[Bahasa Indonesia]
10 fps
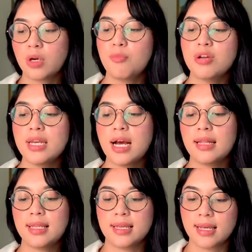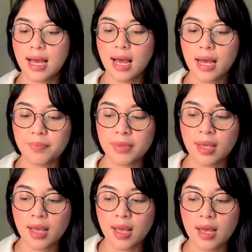Kemudian yang ketiga,
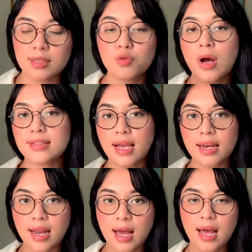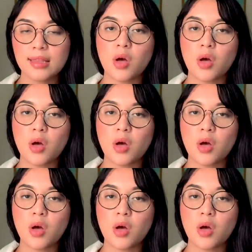suasana